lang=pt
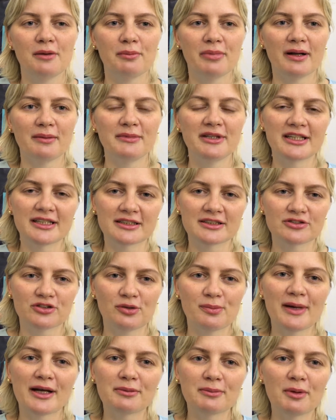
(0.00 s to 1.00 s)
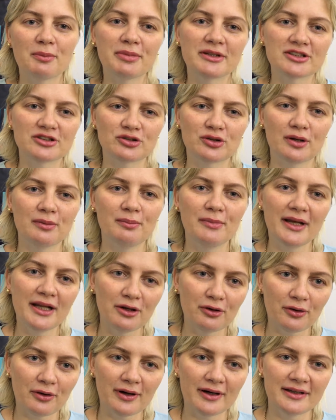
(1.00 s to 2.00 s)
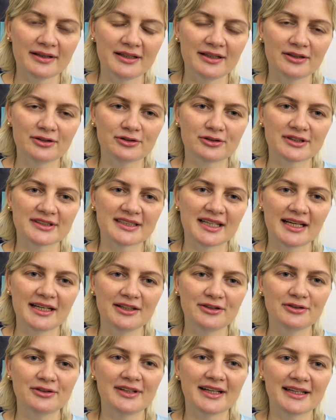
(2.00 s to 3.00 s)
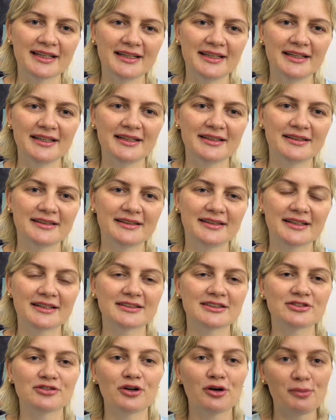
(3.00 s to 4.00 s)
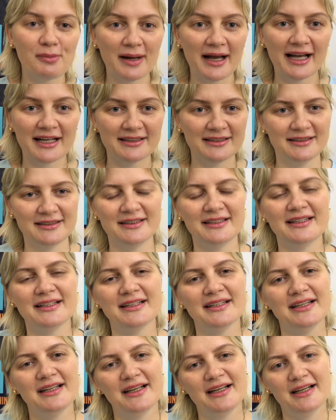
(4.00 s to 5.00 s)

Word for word: para me transformar numa pessoa melhor e eu estou saindo daqui transformada, né?